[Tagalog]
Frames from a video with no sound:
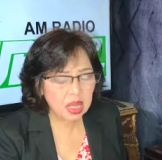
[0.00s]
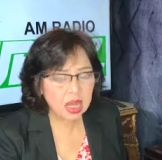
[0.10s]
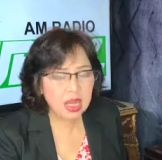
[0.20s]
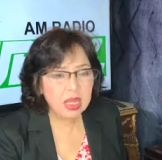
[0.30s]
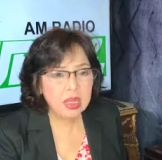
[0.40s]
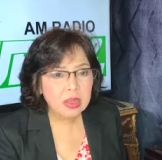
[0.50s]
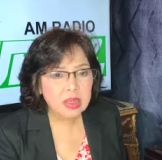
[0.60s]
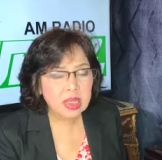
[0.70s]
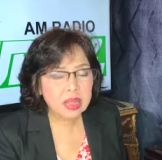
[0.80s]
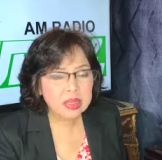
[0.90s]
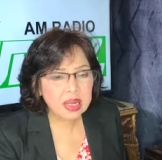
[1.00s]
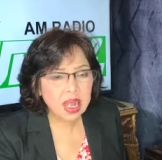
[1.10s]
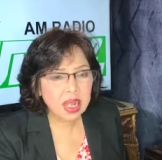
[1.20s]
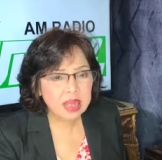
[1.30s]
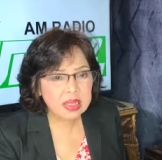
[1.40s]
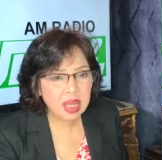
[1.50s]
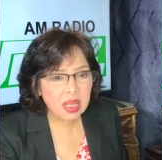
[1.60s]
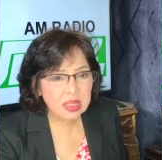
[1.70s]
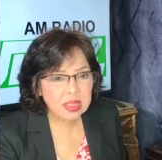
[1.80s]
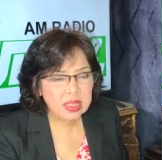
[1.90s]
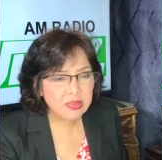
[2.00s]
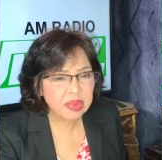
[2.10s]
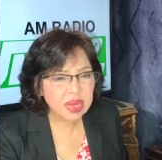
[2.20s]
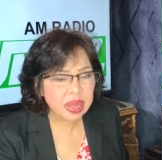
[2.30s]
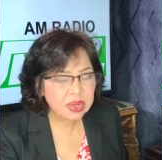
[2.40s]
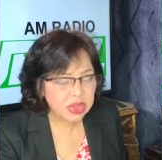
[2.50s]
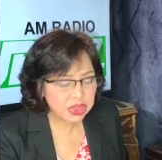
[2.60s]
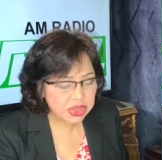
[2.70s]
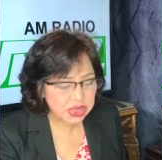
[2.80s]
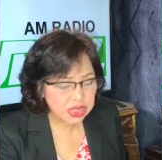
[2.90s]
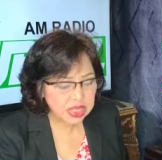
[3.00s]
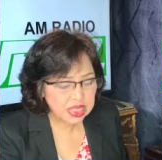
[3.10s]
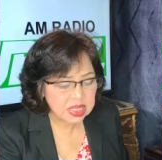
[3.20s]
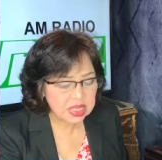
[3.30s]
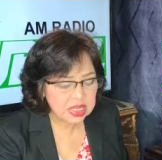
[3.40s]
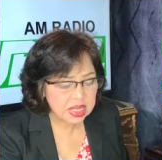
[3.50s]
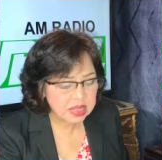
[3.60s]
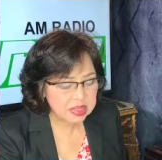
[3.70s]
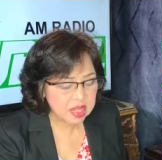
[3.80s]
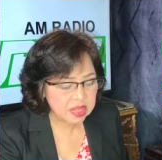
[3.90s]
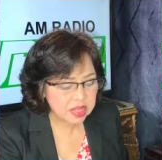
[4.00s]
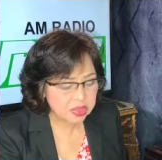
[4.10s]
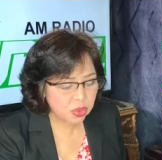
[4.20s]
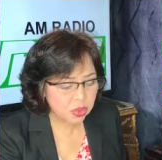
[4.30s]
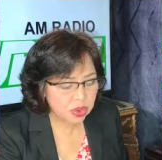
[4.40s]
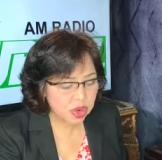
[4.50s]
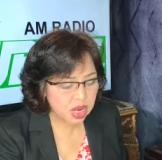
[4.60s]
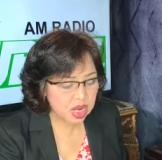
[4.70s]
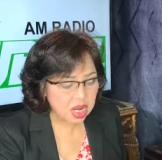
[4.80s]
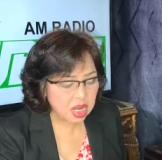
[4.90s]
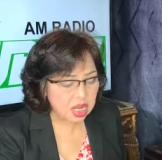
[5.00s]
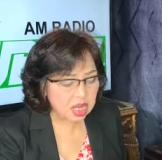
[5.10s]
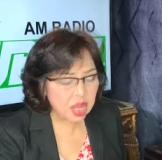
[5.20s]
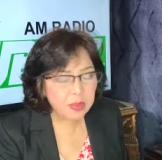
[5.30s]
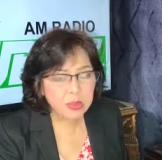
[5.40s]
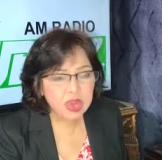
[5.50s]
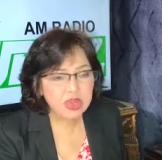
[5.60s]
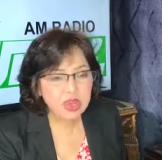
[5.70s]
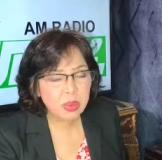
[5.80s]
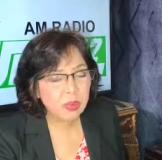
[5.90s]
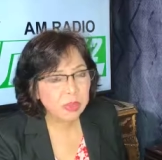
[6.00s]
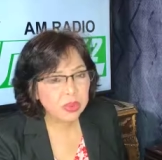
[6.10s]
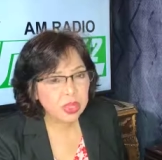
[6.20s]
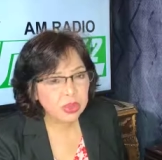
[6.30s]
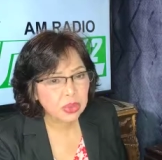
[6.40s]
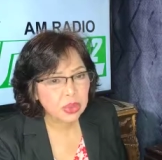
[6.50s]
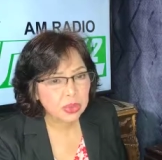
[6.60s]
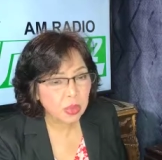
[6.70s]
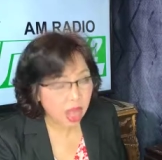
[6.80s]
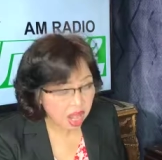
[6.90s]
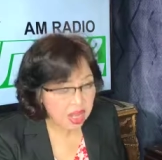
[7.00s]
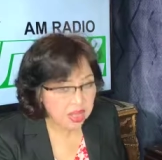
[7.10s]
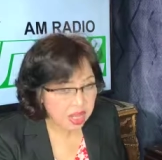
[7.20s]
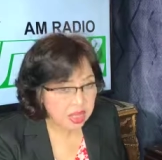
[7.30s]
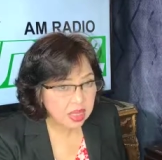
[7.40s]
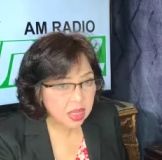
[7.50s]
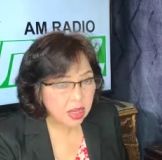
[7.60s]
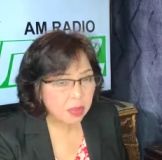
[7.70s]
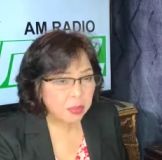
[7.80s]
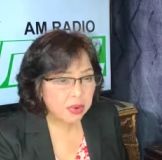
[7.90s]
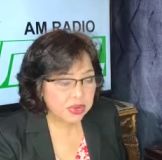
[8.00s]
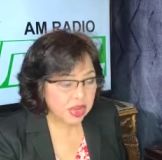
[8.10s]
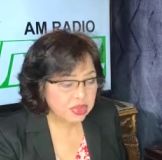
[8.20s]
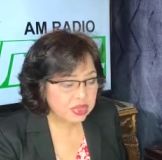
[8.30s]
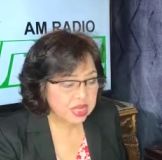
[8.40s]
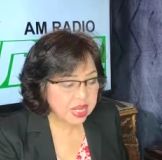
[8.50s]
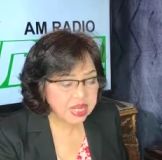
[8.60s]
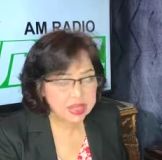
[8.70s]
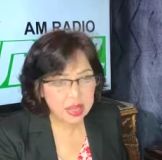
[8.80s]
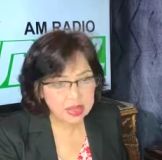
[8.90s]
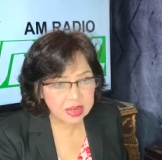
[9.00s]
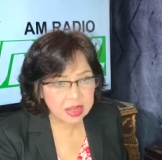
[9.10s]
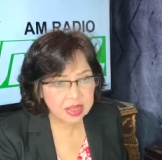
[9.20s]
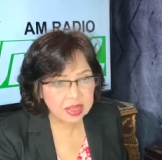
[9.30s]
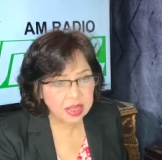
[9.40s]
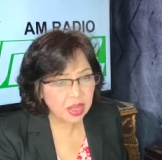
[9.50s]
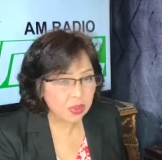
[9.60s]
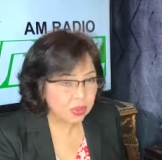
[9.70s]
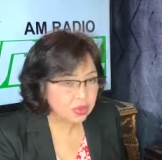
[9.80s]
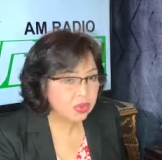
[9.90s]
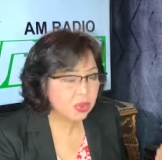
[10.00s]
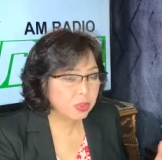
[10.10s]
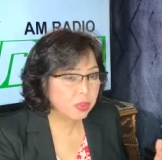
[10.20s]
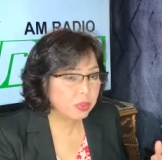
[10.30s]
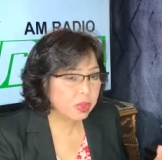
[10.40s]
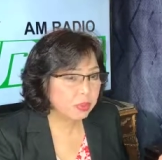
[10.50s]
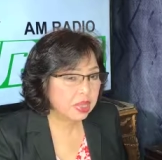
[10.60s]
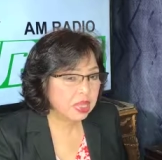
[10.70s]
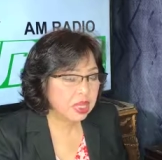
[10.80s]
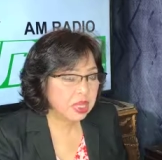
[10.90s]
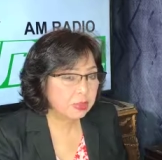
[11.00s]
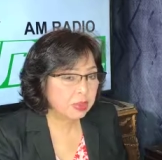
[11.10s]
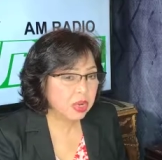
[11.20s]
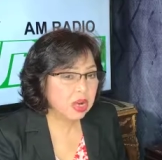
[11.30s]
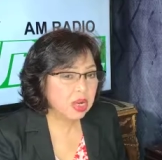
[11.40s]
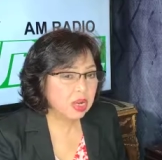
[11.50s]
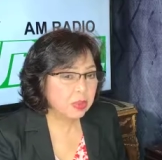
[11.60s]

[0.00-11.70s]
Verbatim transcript: uh, tinatalakay niya ang 730 diseases and disorder. Kaya ang presyo naman po nito ay mahal din, 4,800. Kaya kung gusto niyo pong magpa-deliver,